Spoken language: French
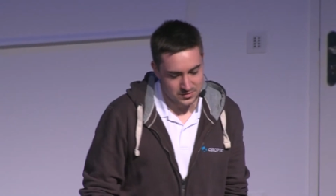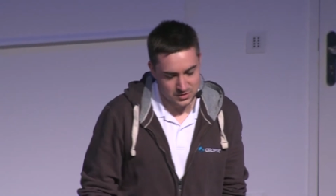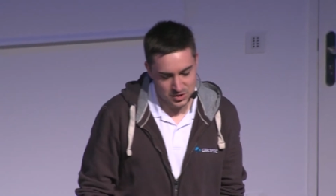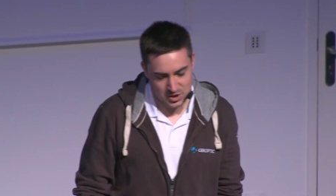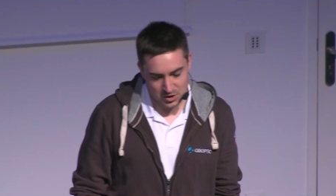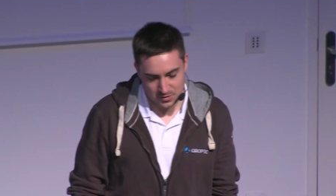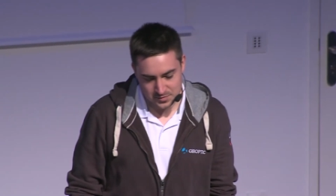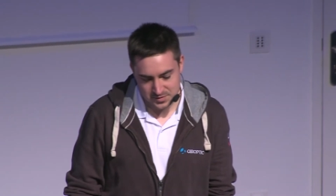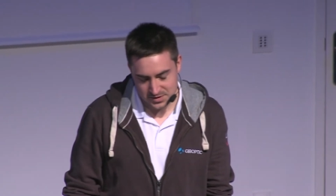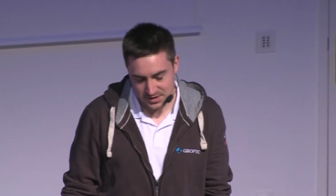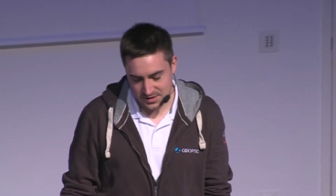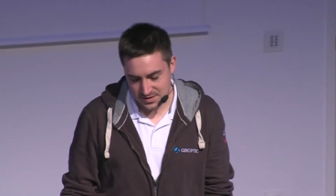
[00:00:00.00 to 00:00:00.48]

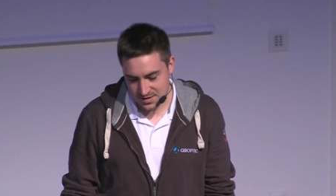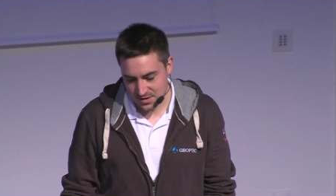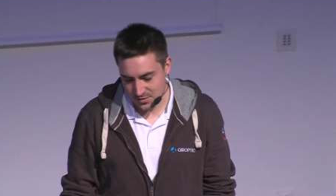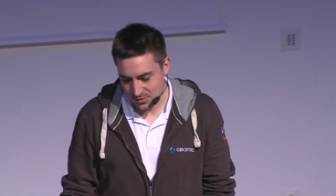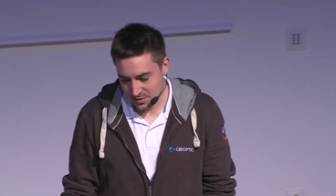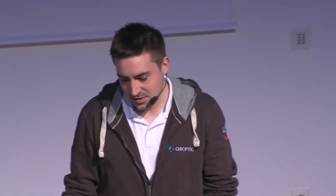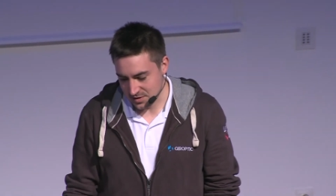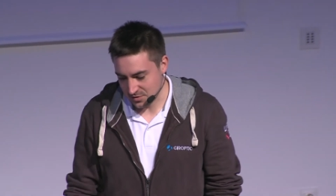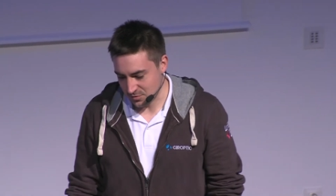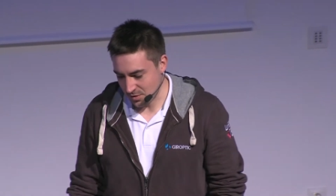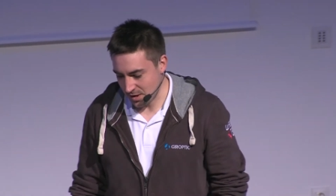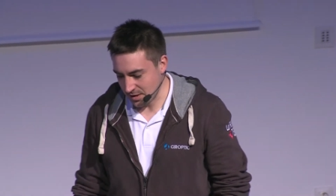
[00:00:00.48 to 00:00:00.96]
Giroptique, c'est
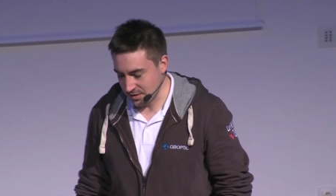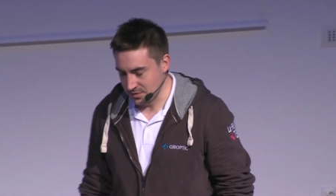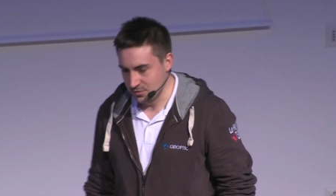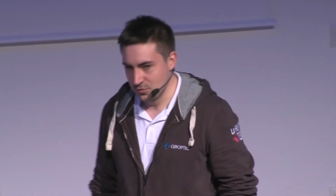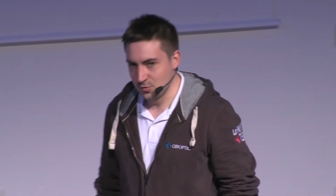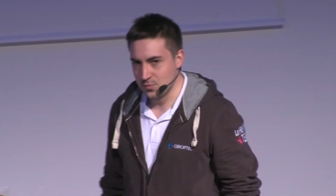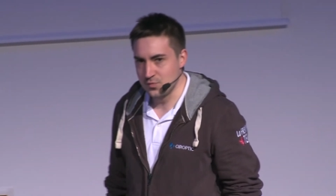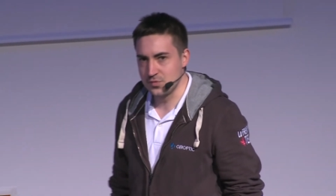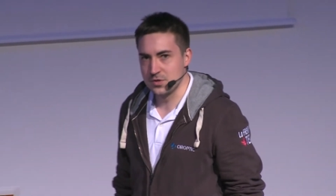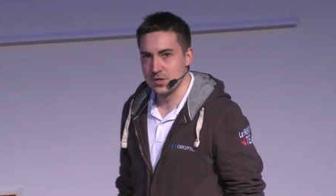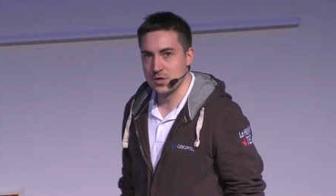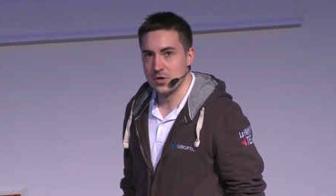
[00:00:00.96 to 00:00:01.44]
une histoire
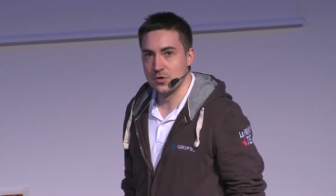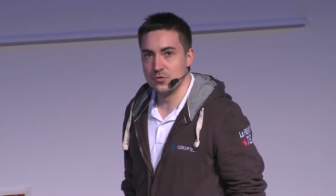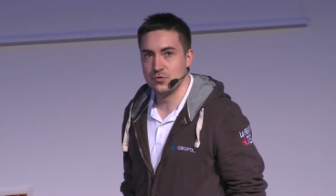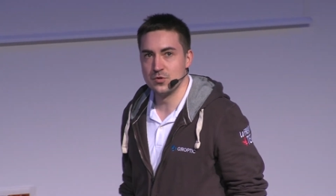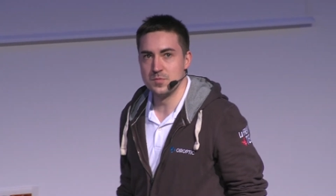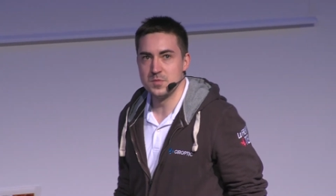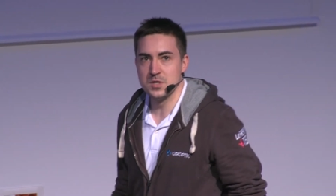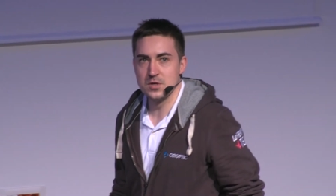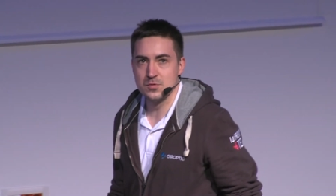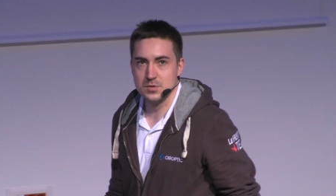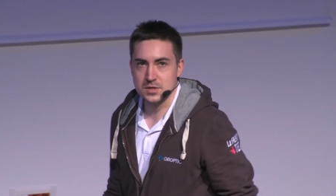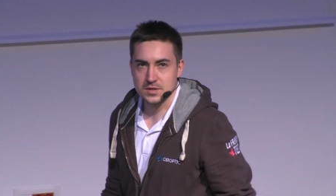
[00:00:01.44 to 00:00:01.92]
depuis
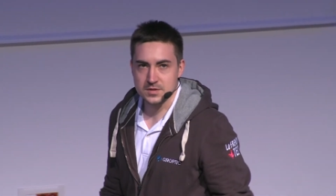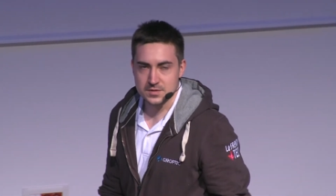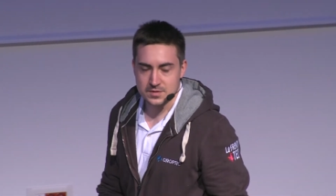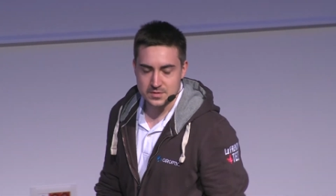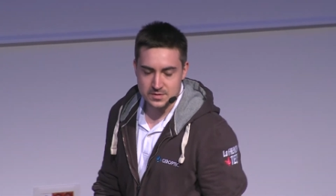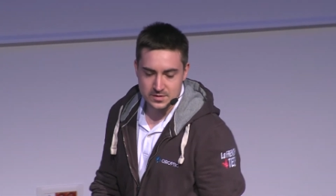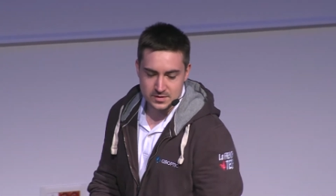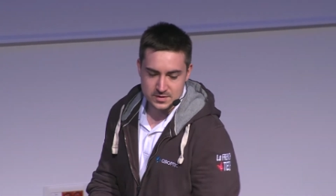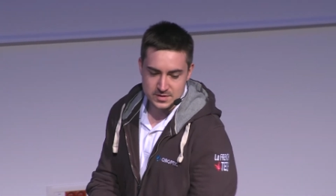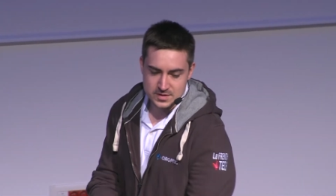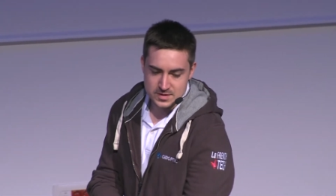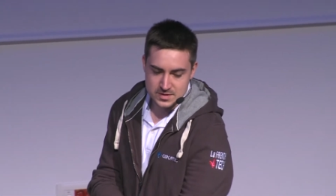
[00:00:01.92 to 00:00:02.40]
2008.